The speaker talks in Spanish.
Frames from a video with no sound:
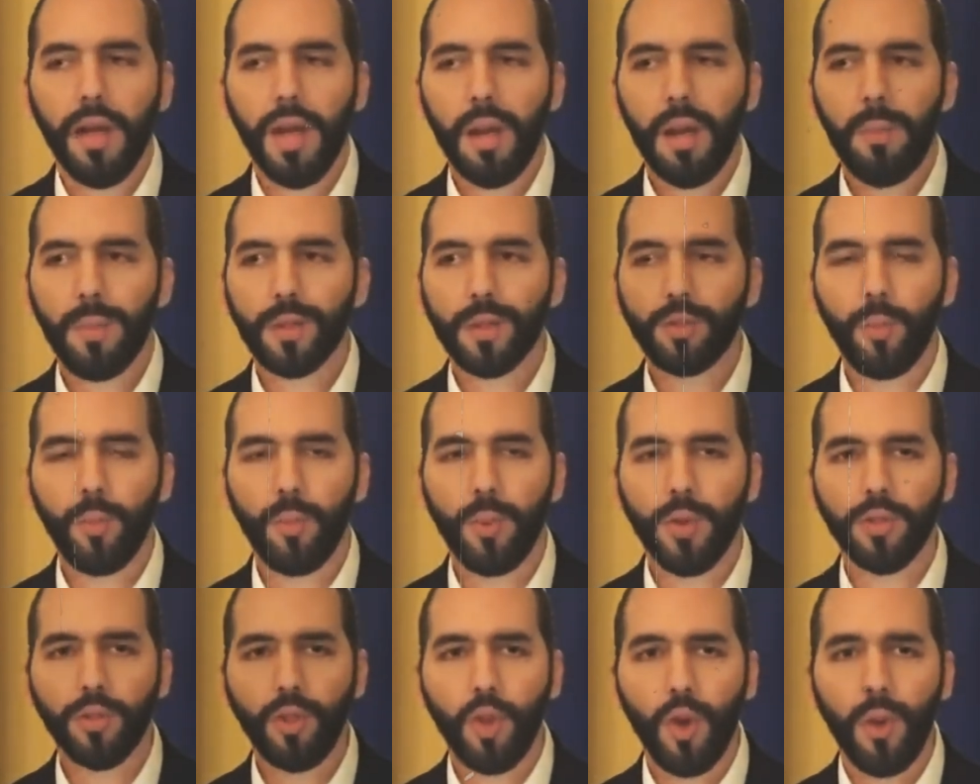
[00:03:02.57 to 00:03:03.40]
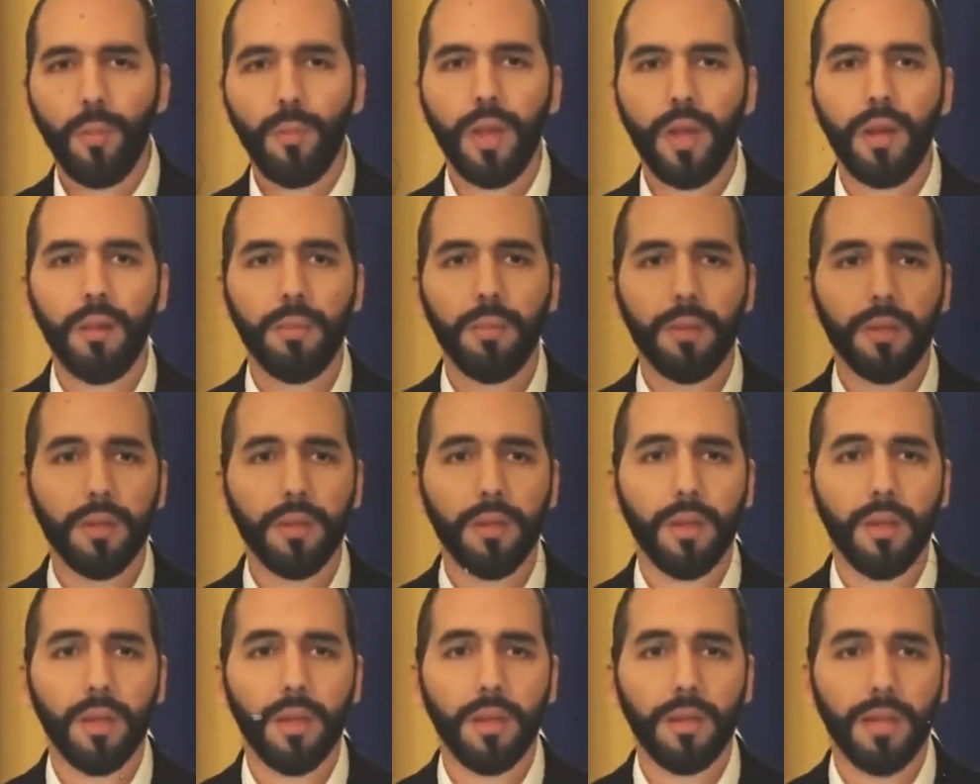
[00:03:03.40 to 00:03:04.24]
El presupuesto
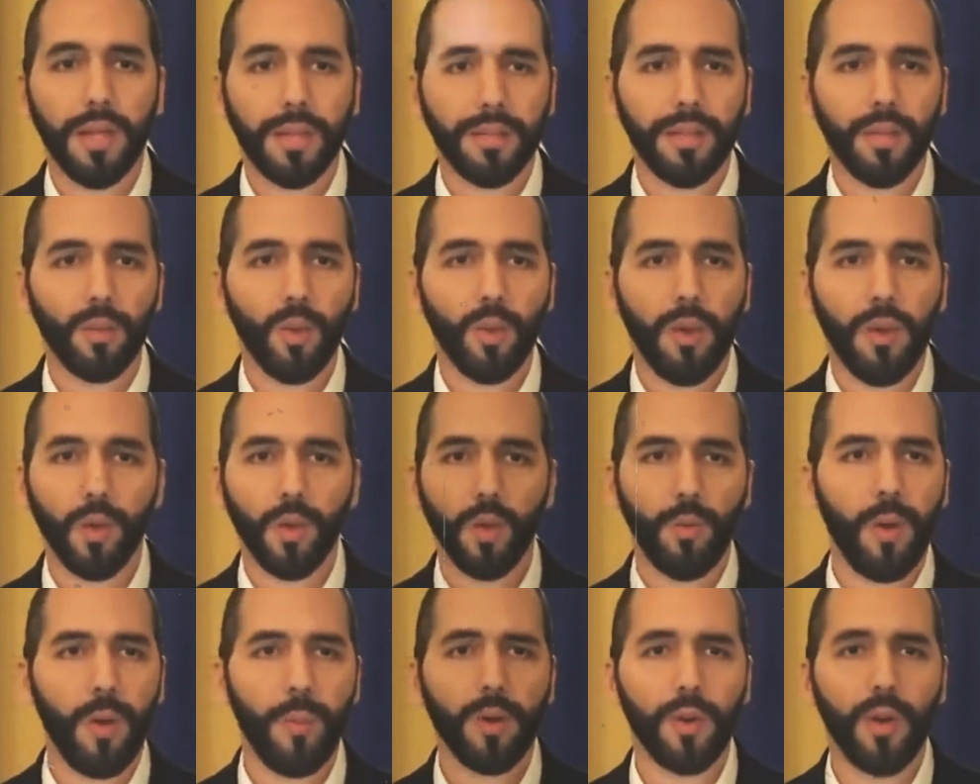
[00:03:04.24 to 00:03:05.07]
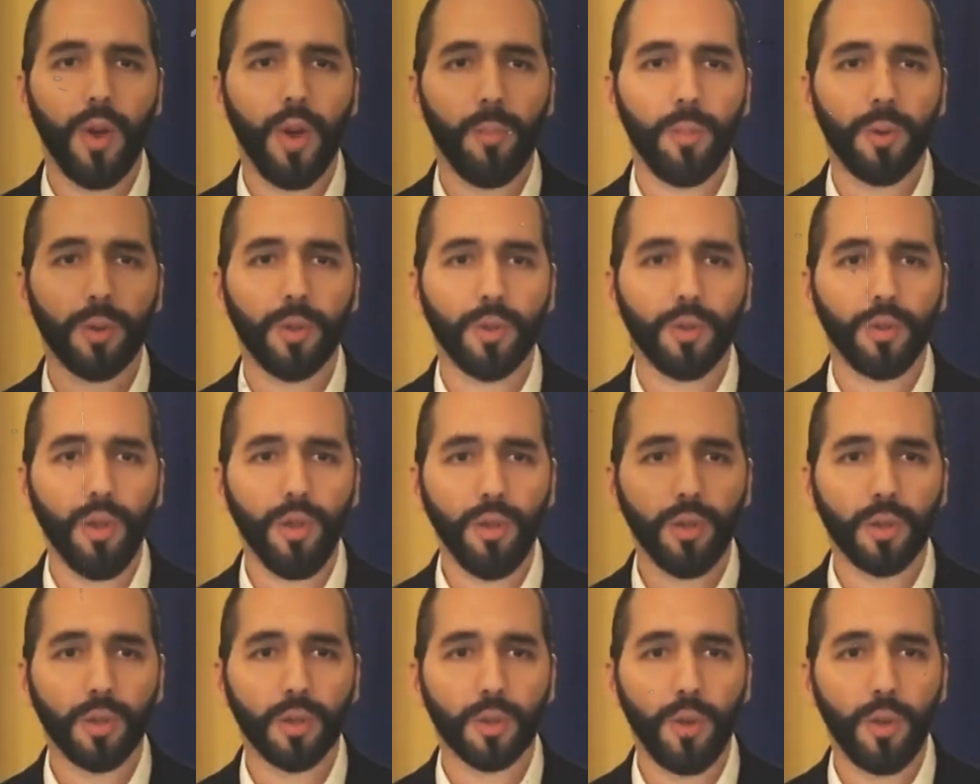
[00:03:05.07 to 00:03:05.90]
2019 no fue aprobado por
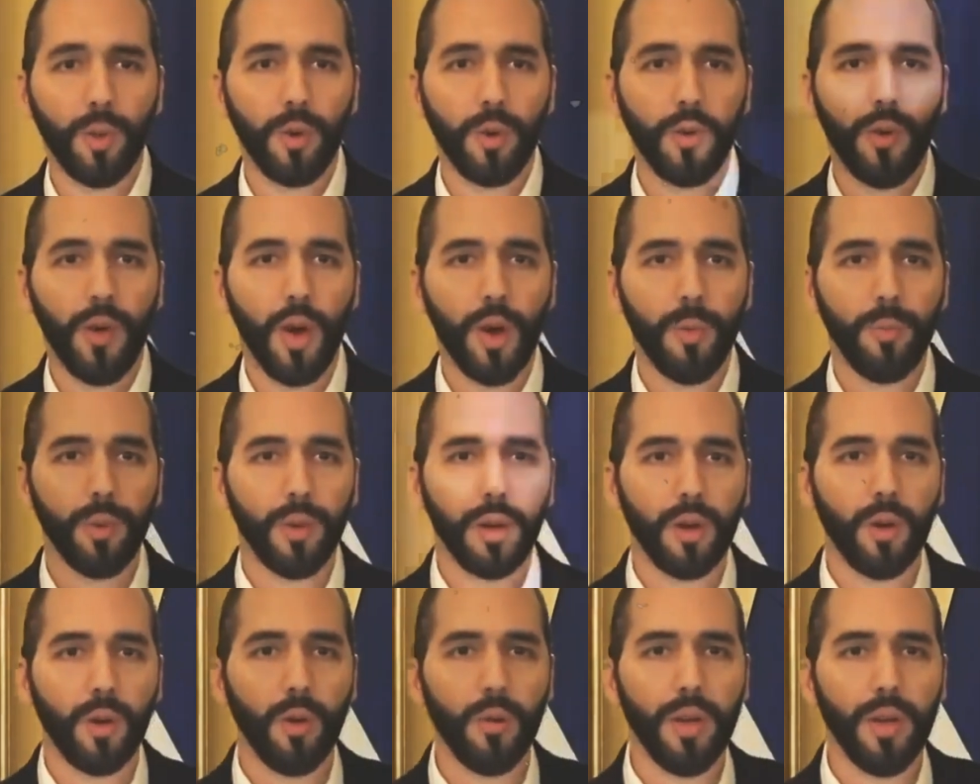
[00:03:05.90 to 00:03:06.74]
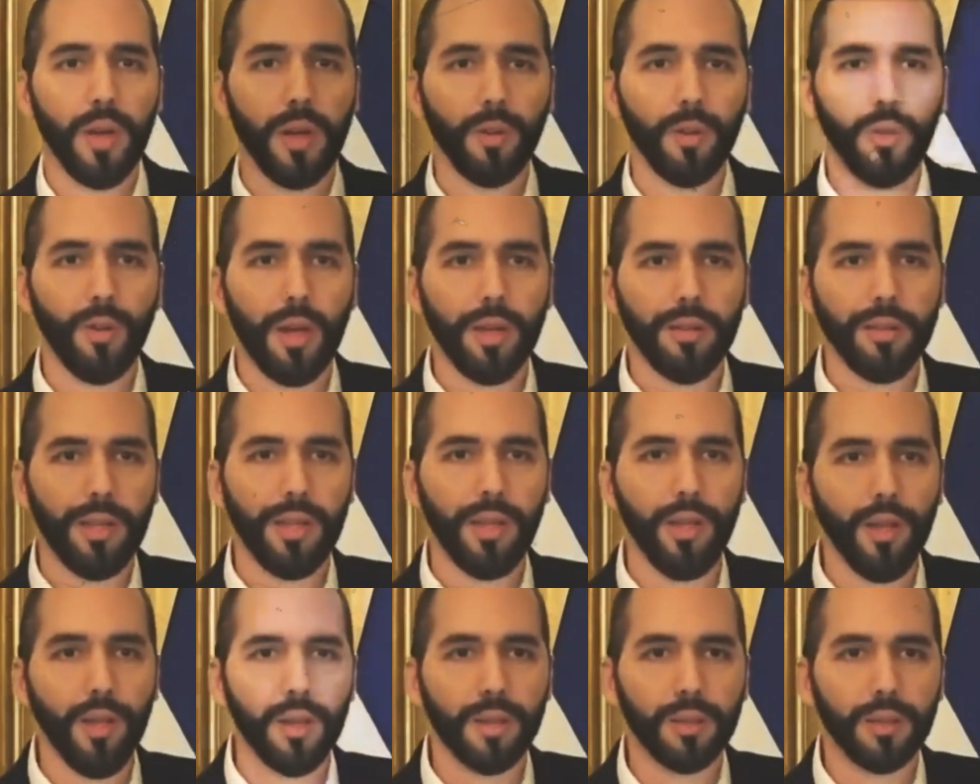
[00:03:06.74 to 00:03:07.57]
nosotros, fue aprobado por el gobierno
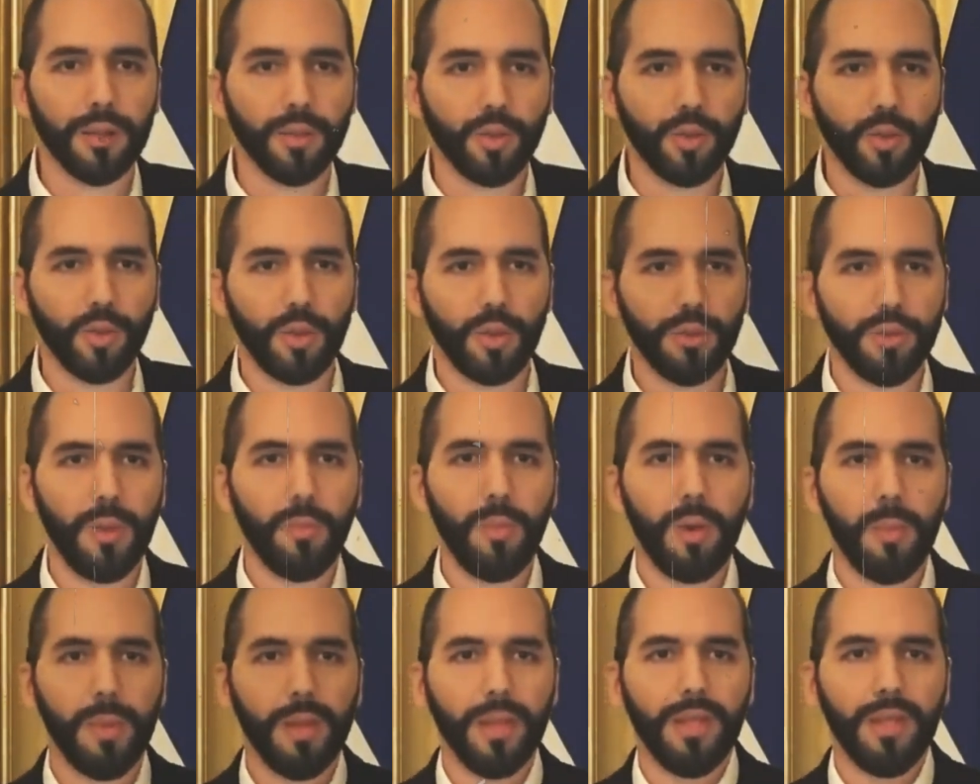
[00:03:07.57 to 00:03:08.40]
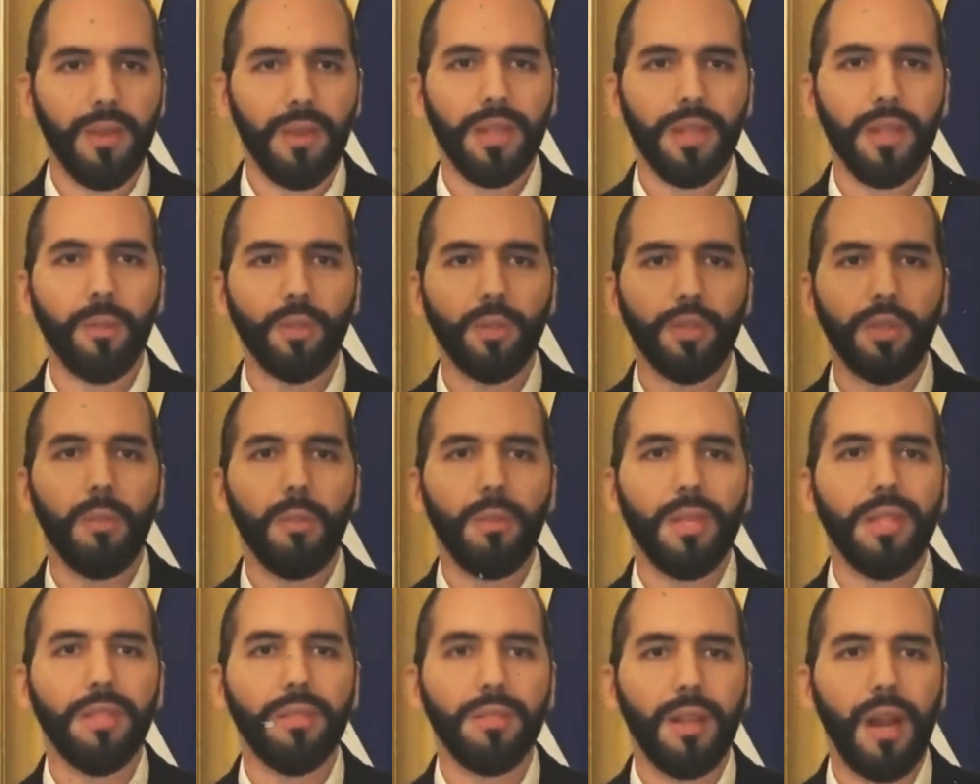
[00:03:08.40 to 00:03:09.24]
anterior. Nosotros simplemente venimos a
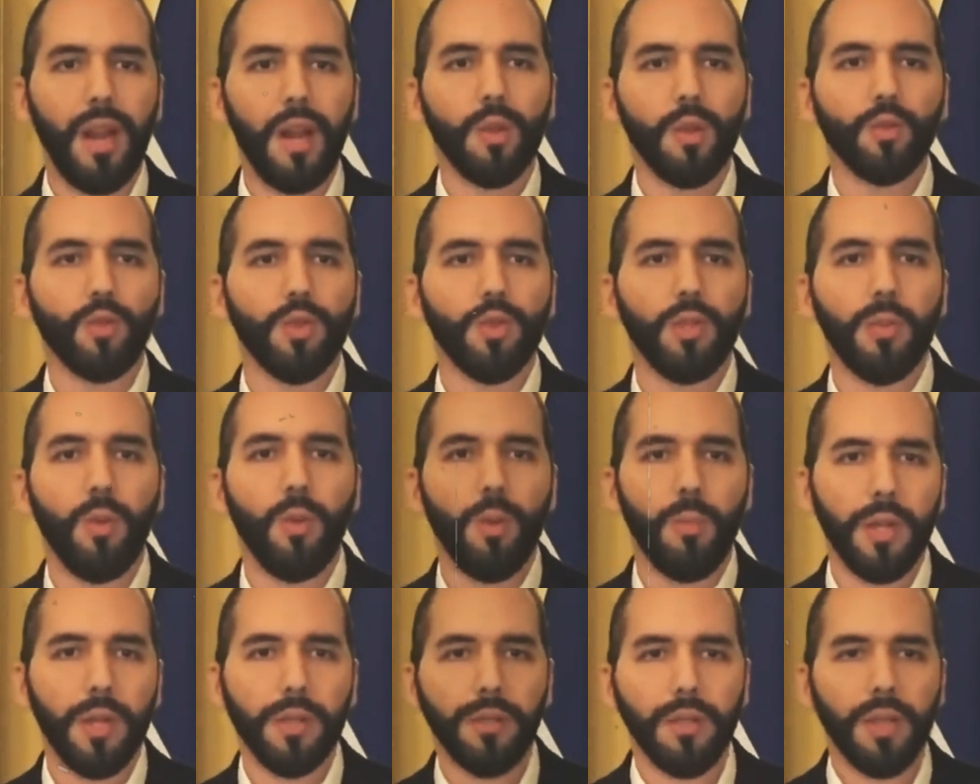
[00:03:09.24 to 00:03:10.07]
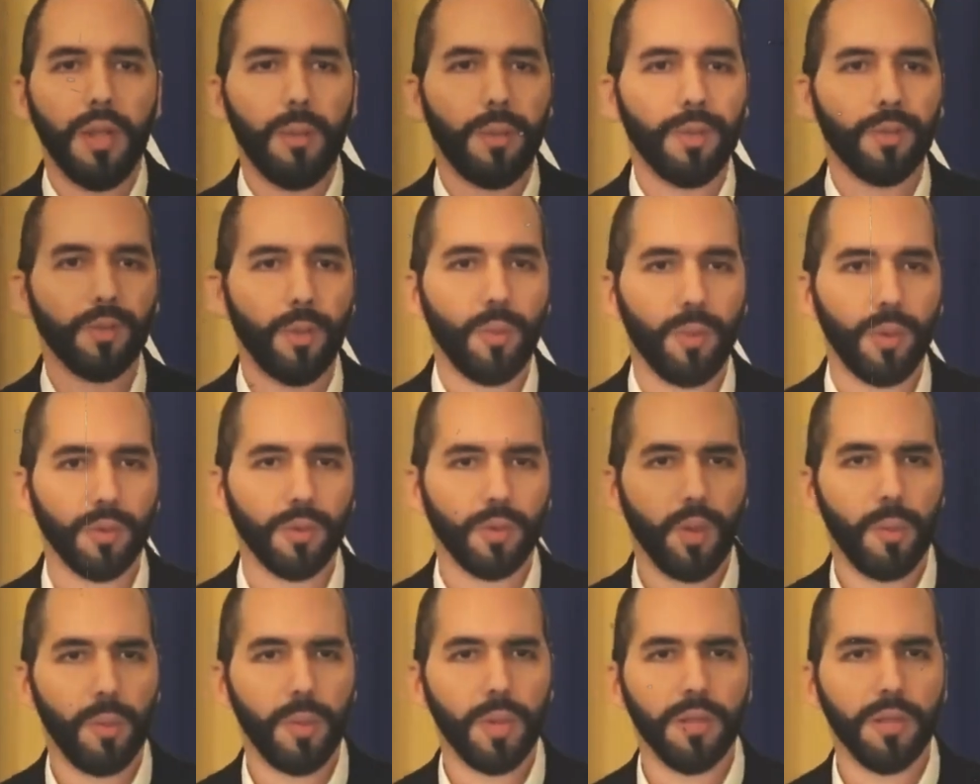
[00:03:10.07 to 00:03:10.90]
administrar los últimos meses del
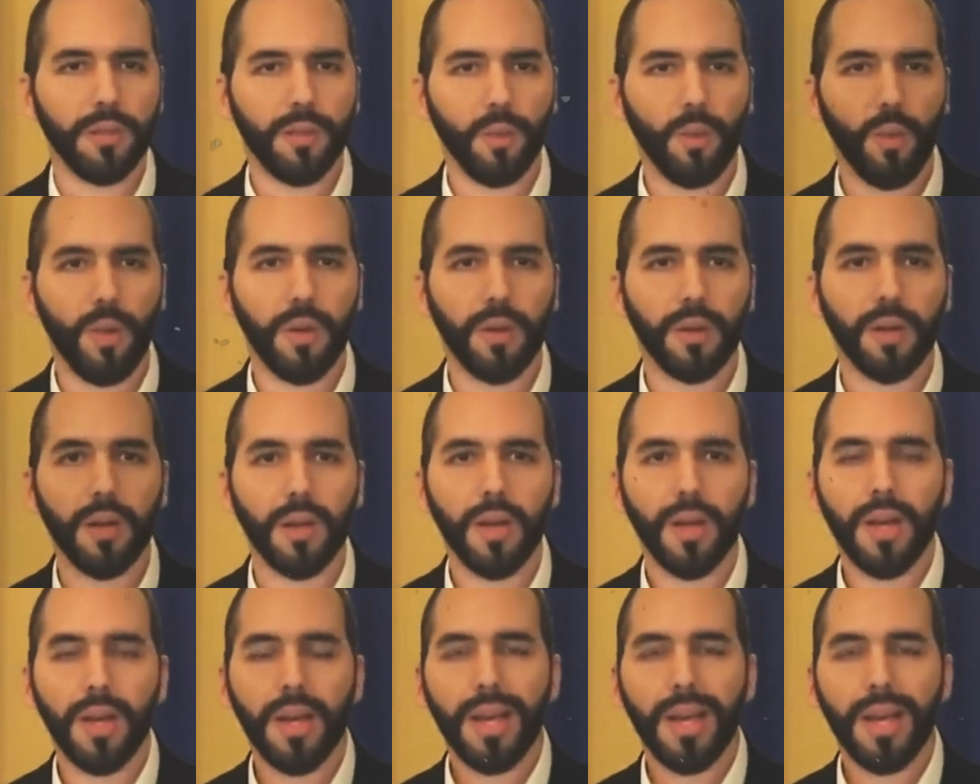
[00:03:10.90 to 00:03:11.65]
presupuesto 2019.